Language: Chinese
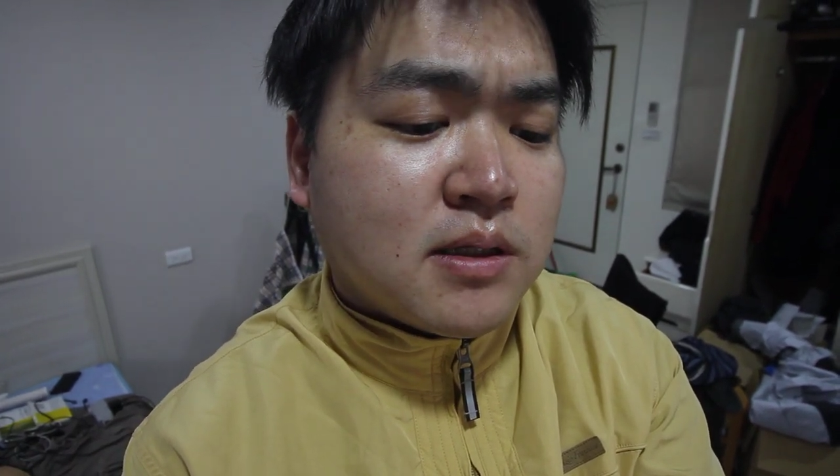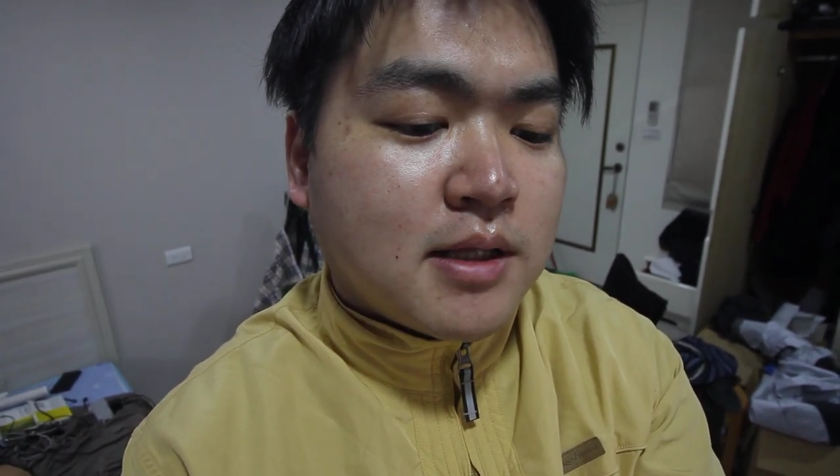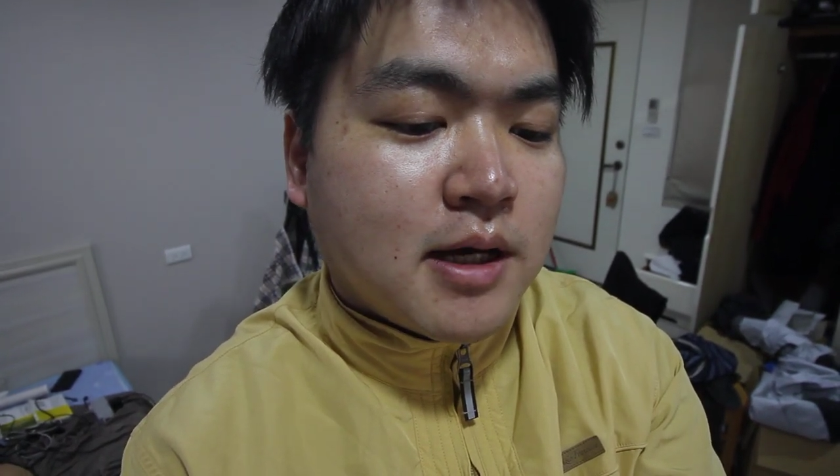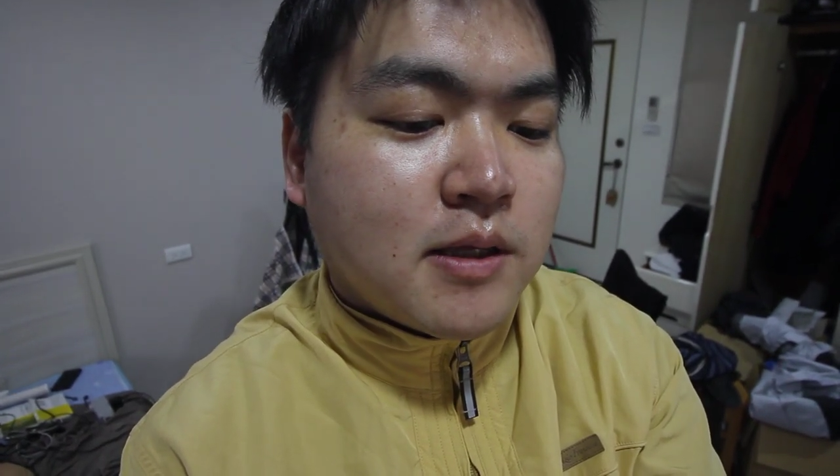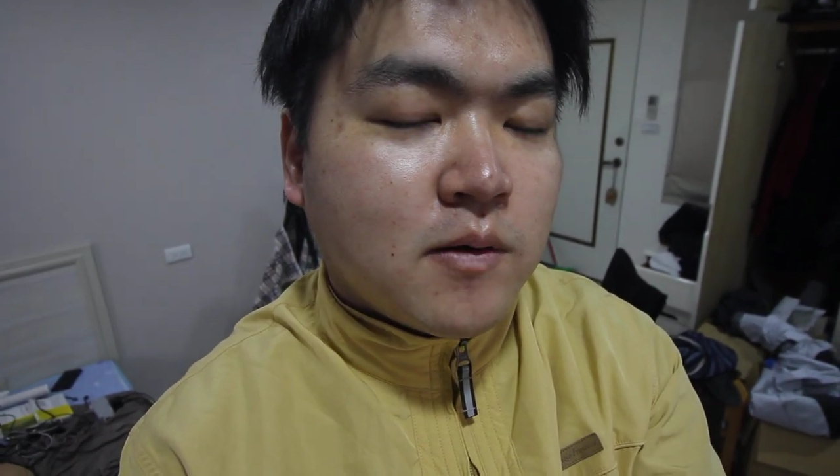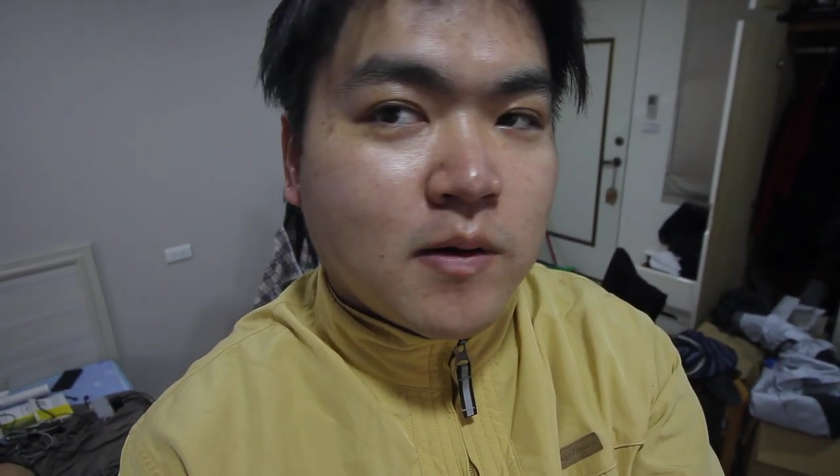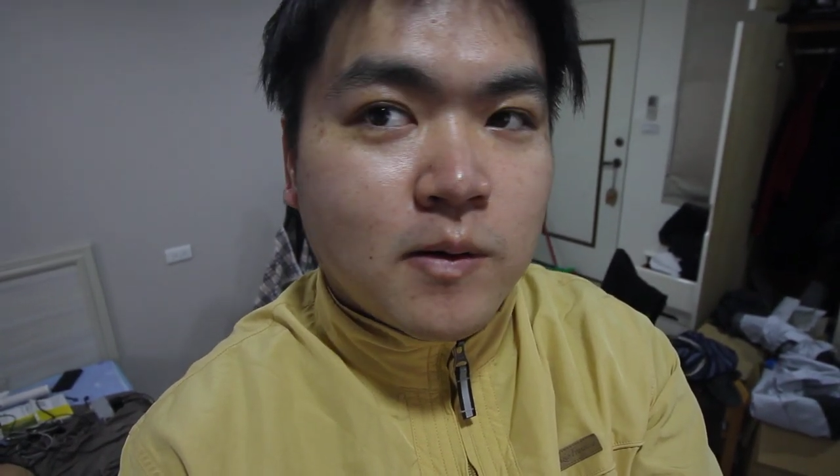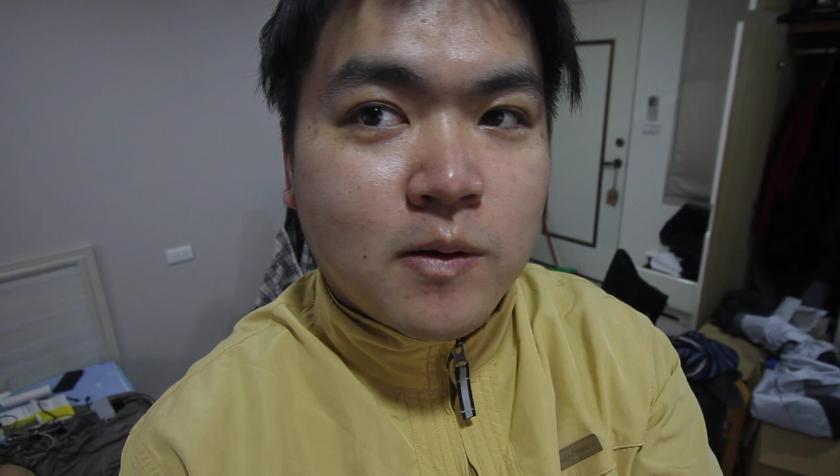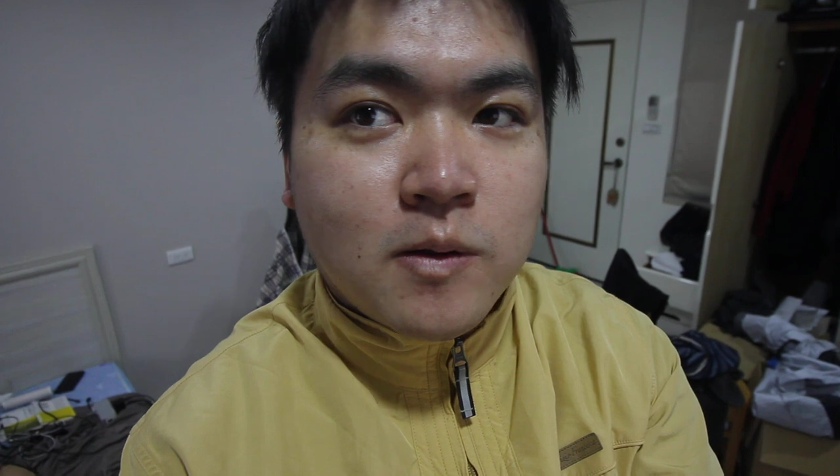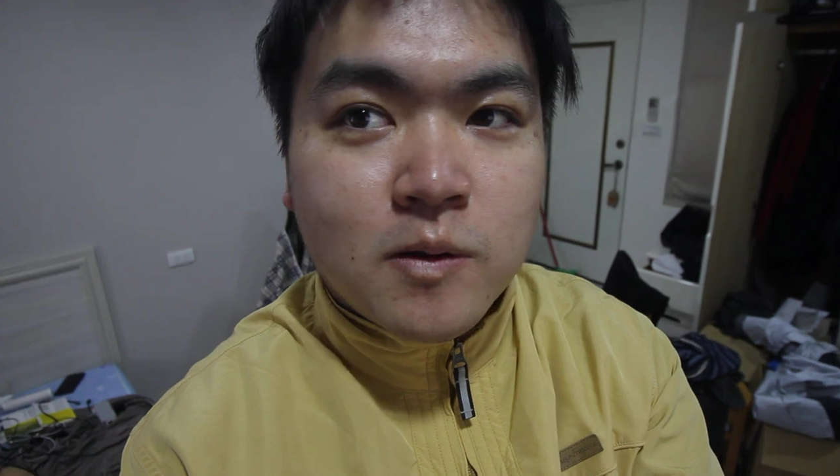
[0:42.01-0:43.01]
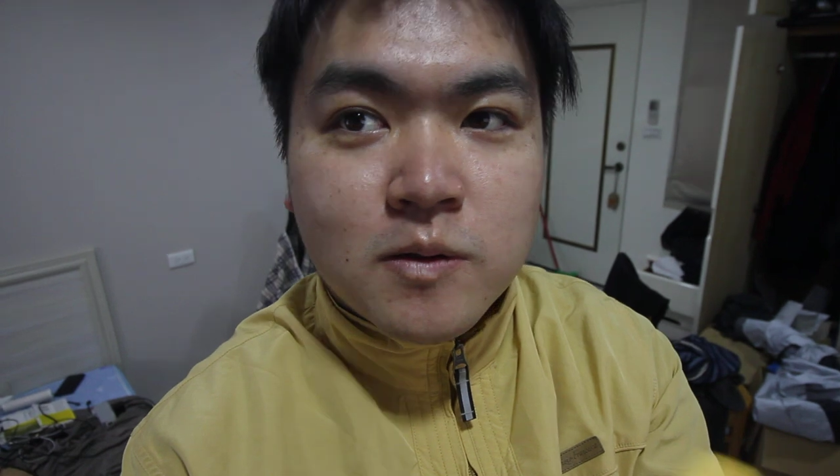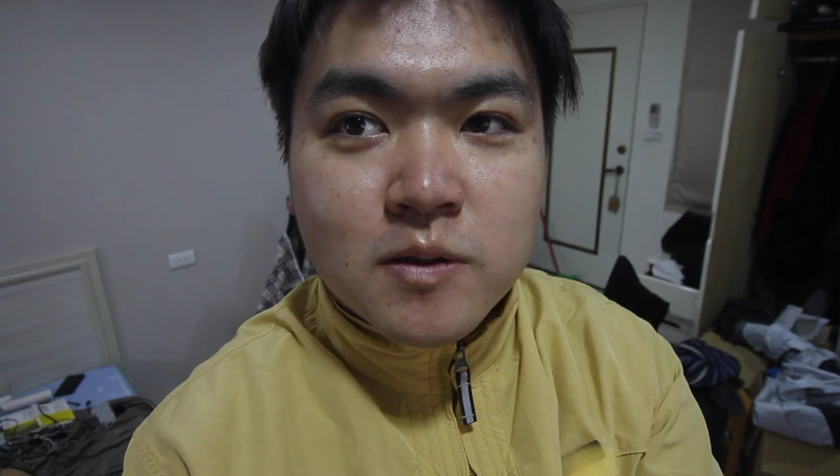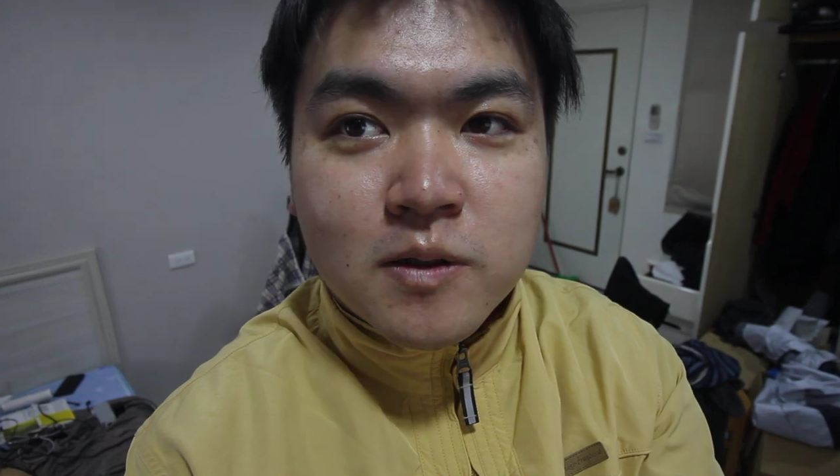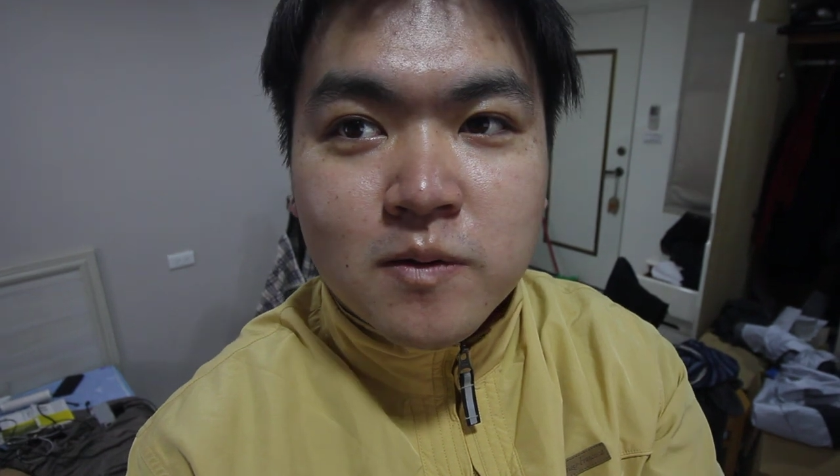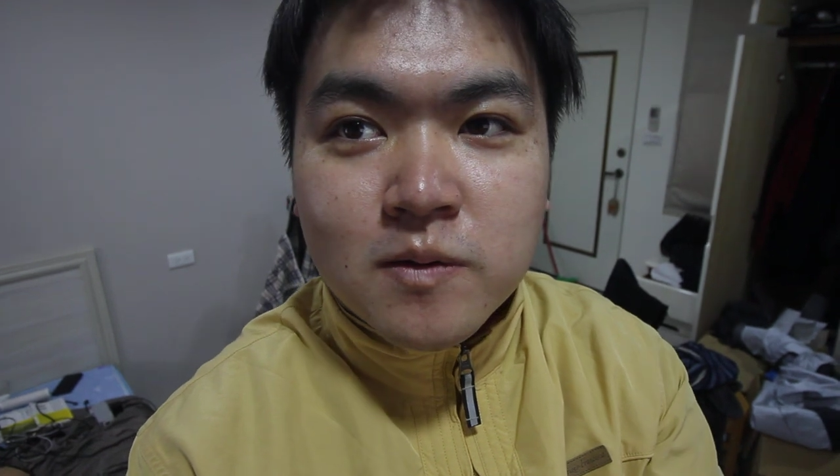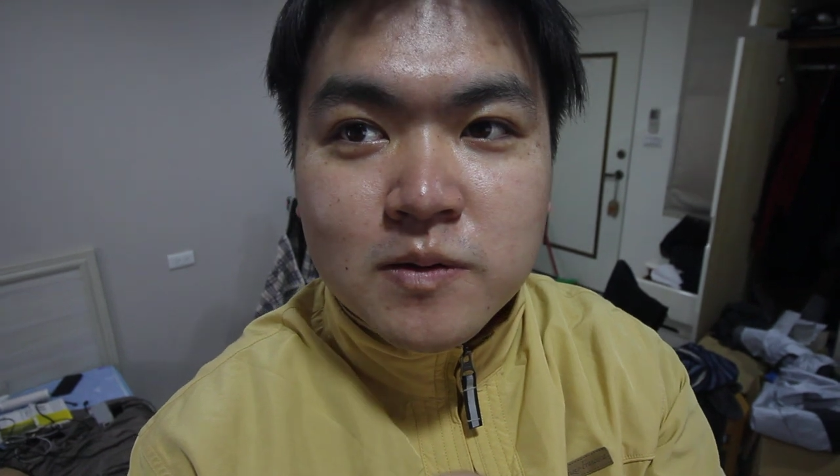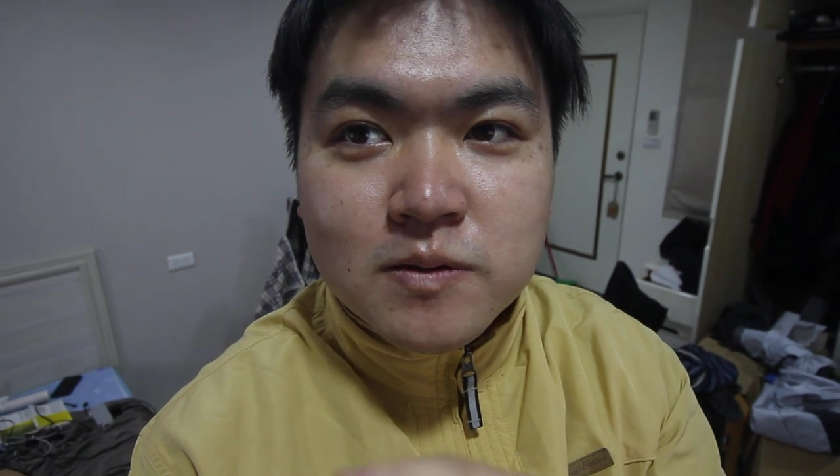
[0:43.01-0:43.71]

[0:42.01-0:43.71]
汤圆，所以我